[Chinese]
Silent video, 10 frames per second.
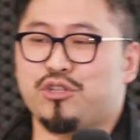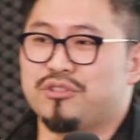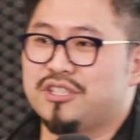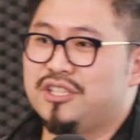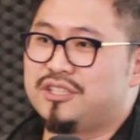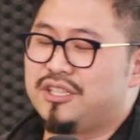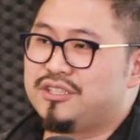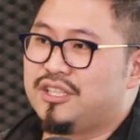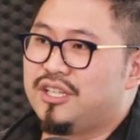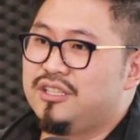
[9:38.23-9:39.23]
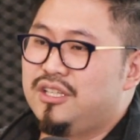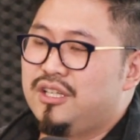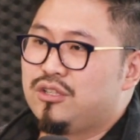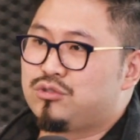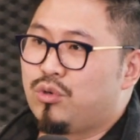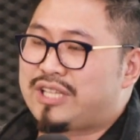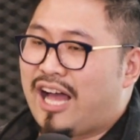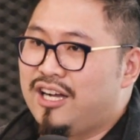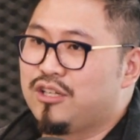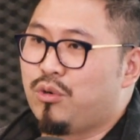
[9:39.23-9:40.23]
九十二的人呢说
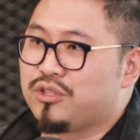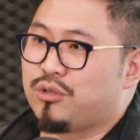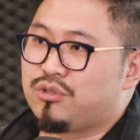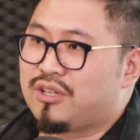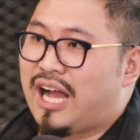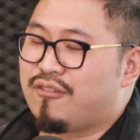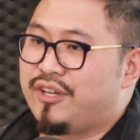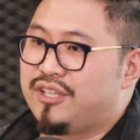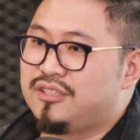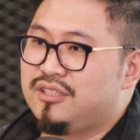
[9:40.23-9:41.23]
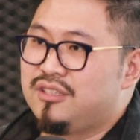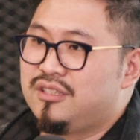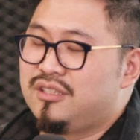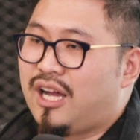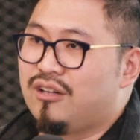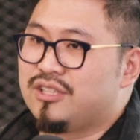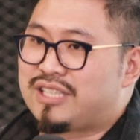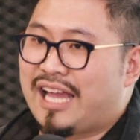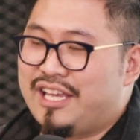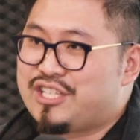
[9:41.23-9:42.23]
他喝过手冲咖啡，然后呢
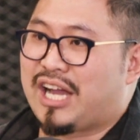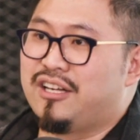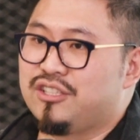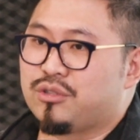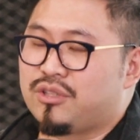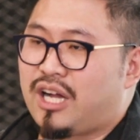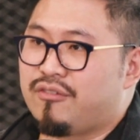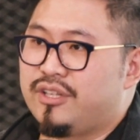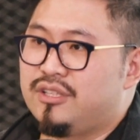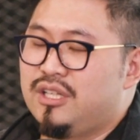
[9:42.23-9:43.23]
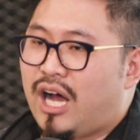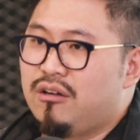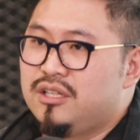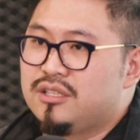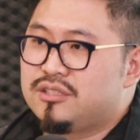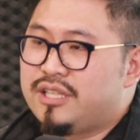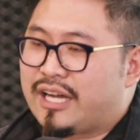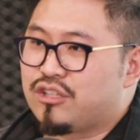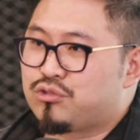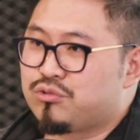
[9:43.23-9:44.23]
他也想喝手冲咖啡。好，这两
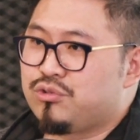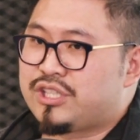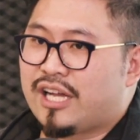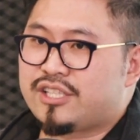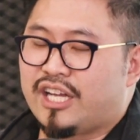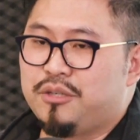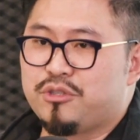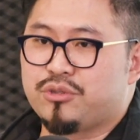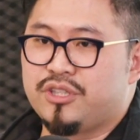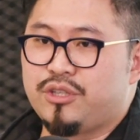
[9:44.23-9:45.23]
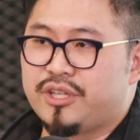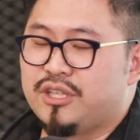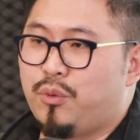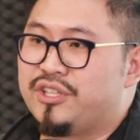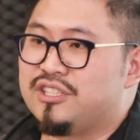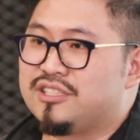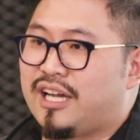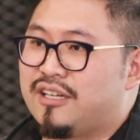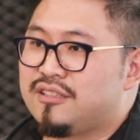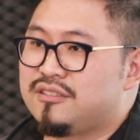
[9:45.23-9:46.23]
个数据加起来，你有没有觉得有一个问题
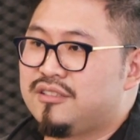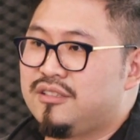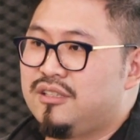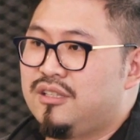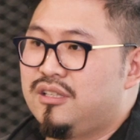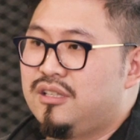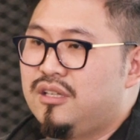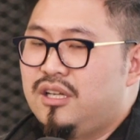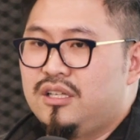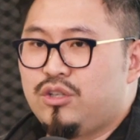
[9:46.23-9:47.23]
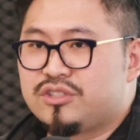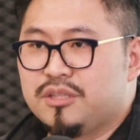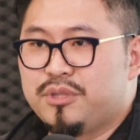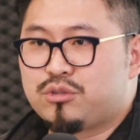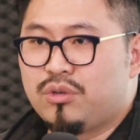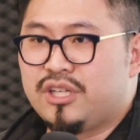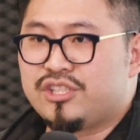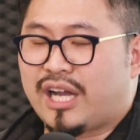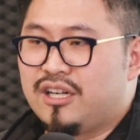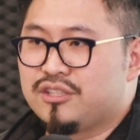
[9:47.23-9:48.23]
在了？有这么多人
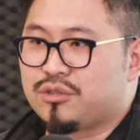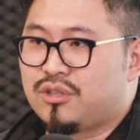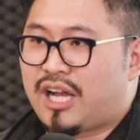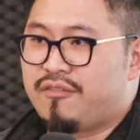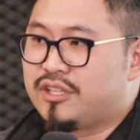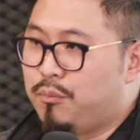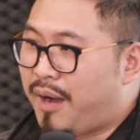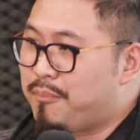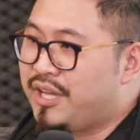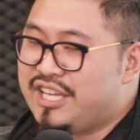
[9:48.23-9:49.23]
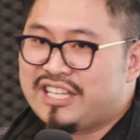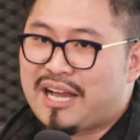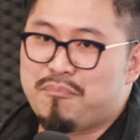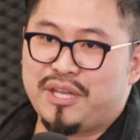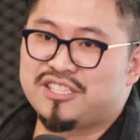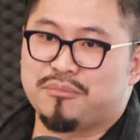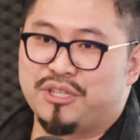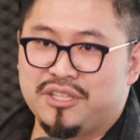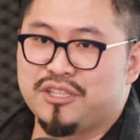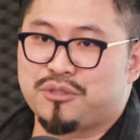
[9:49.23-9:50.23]
想喝手冲咖啡，跟我们旁边应该没什么
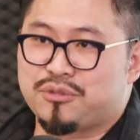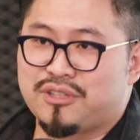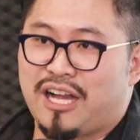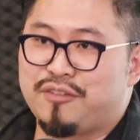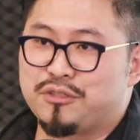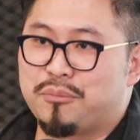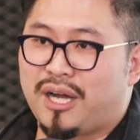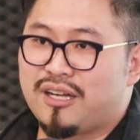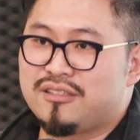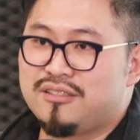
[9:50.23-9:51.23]
人喝手冲咖啡，对吧？